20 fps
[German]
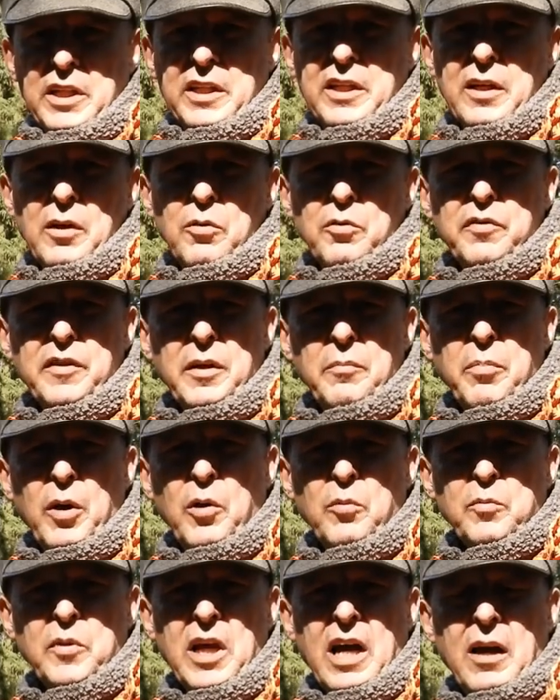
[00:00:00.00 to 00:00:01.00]
wenn ich
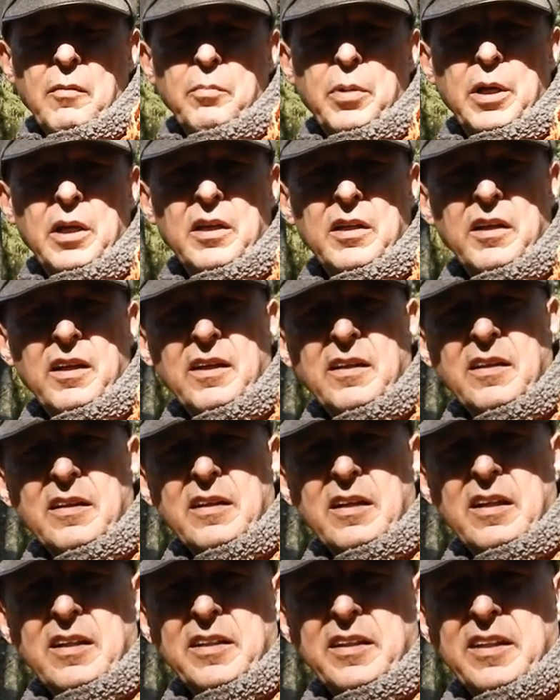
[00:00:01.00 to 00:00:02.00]
aufgebaumt habe, ja,
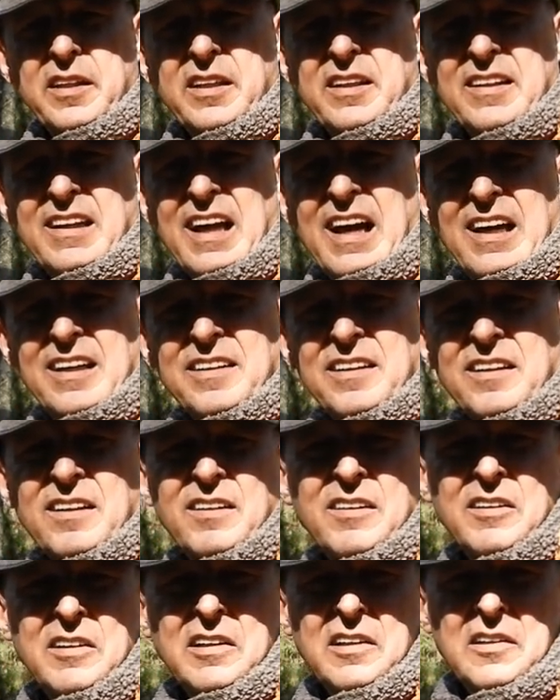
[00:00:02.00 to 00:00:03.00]
kann ich laden.
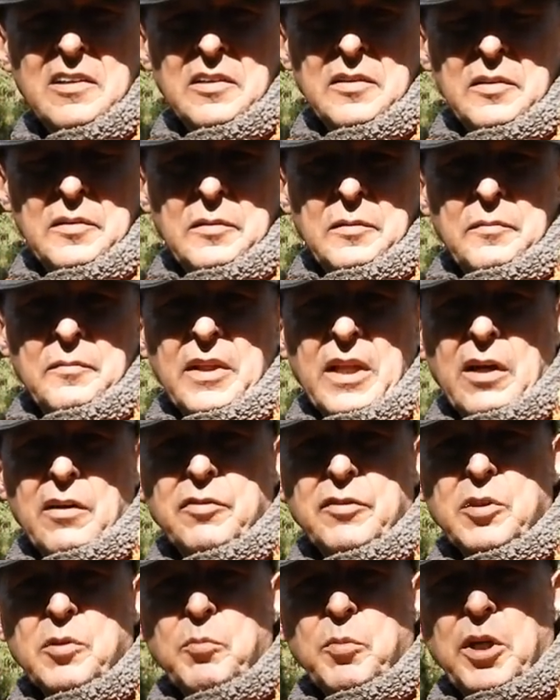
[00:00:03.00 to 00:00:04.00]

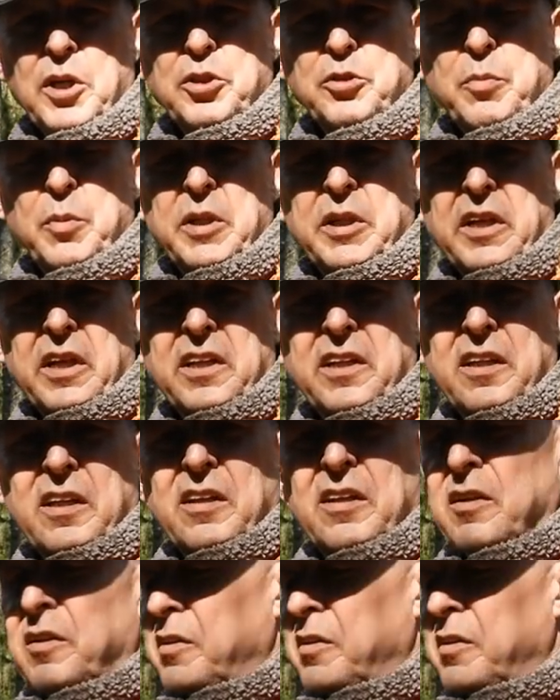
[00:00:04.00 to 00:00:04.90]
Darf zum Beispiel dann,